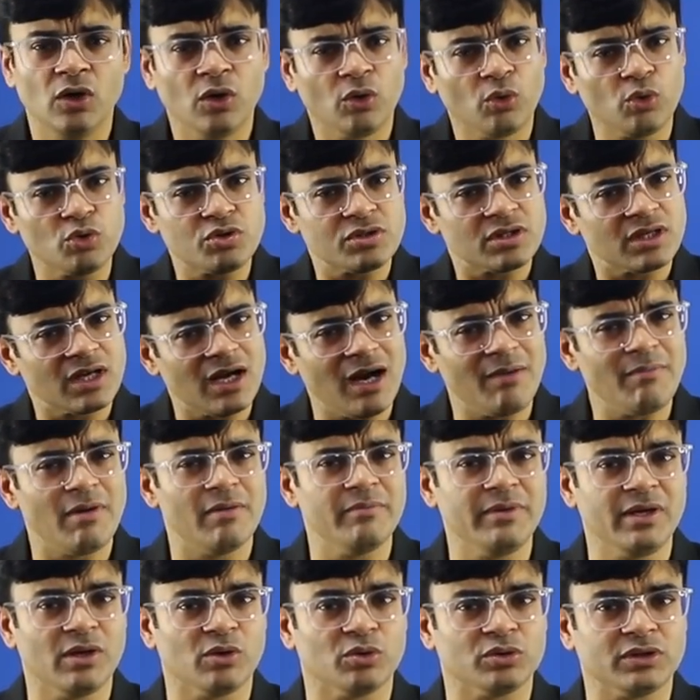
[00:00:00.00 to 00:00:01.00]
कुछ कम
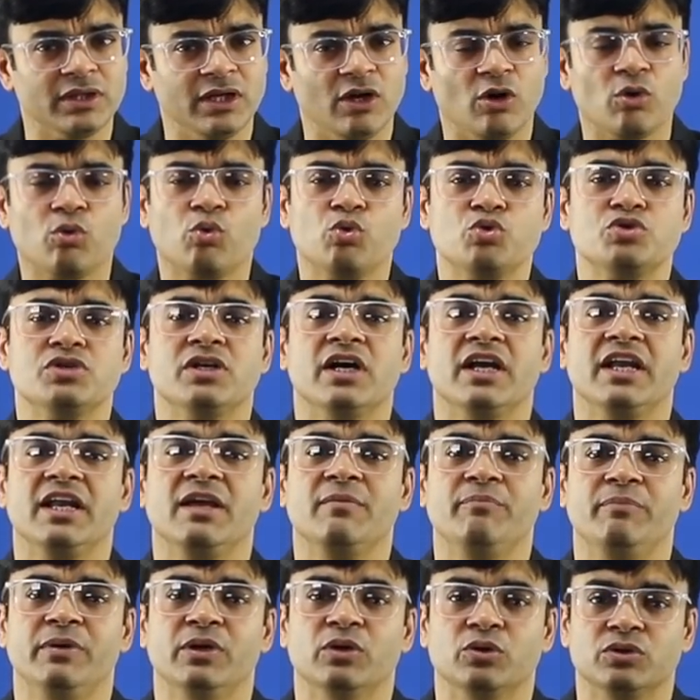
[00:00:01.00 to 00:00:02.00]
अमीर होते हैं और कुछ
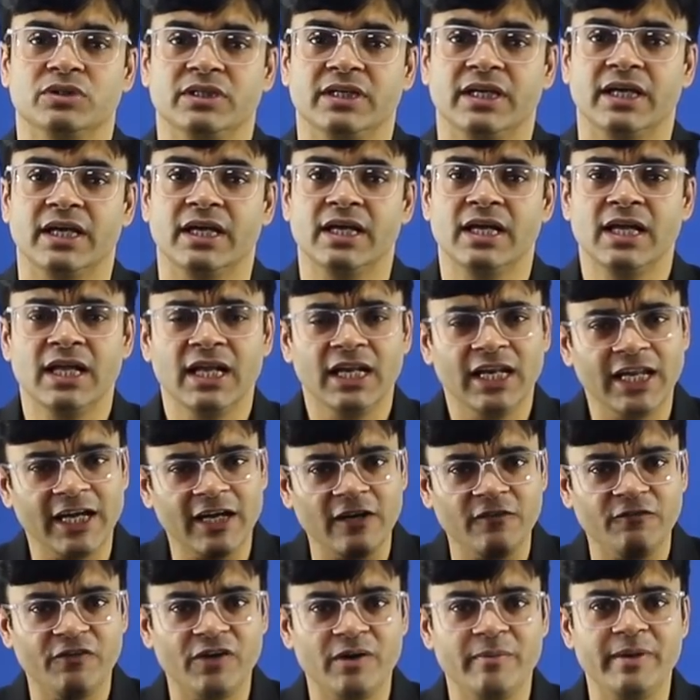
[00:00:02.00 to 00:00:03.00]
गरीब भी होते हैं
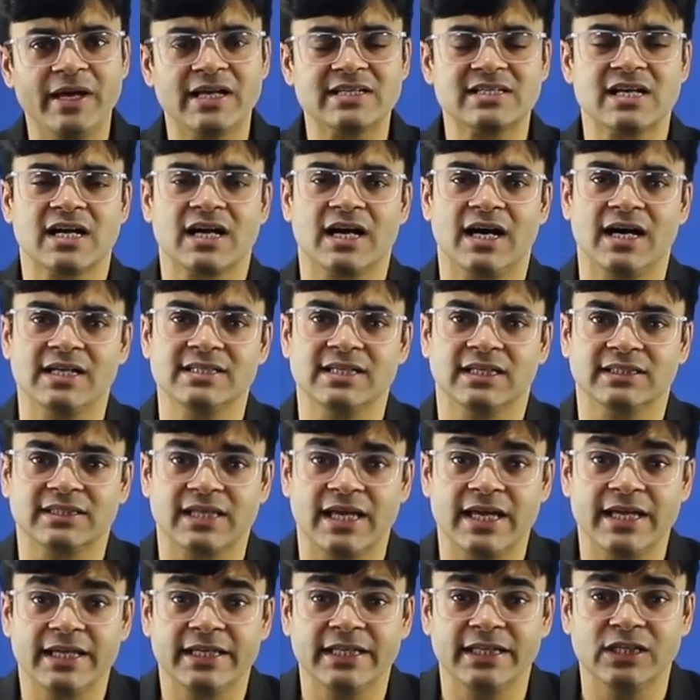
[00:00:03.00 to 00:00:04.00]
लेकिन फिर भी ऐसा कहा जाता
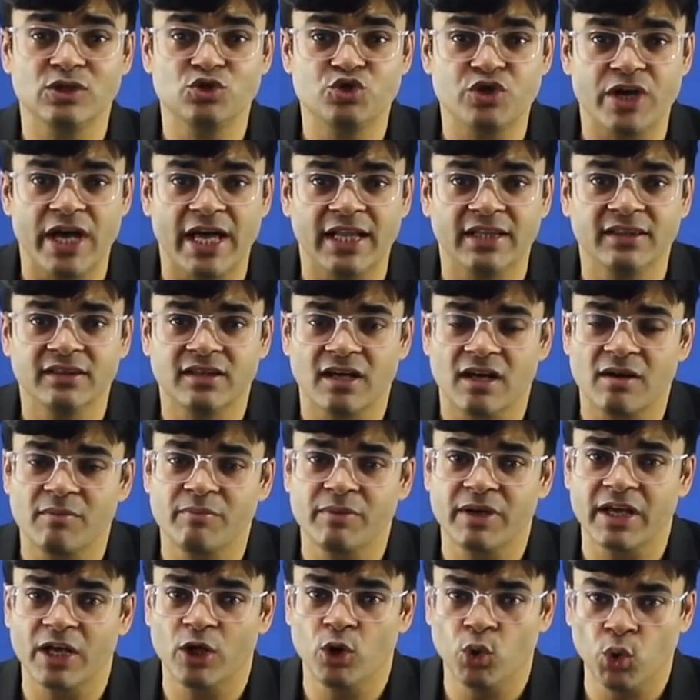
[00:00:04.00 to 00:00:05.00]
है कि जैन धर्म
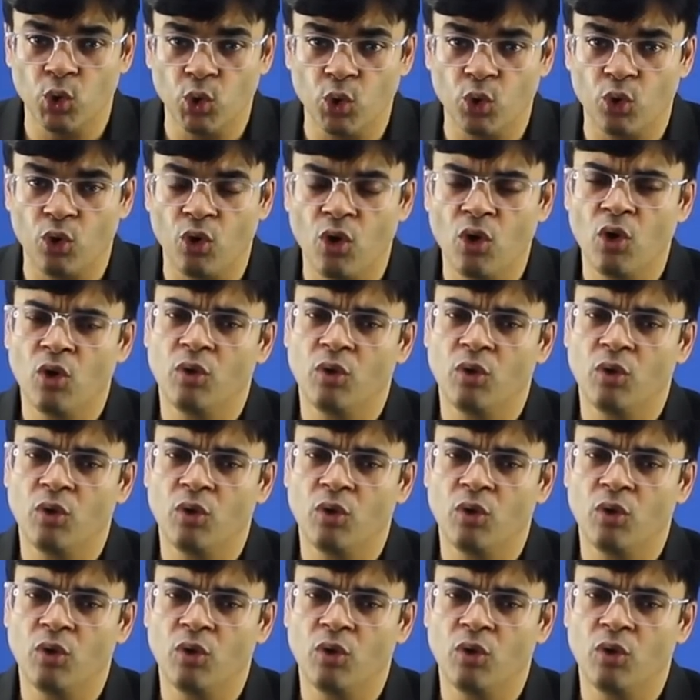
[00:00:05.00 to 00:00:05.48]
के लोग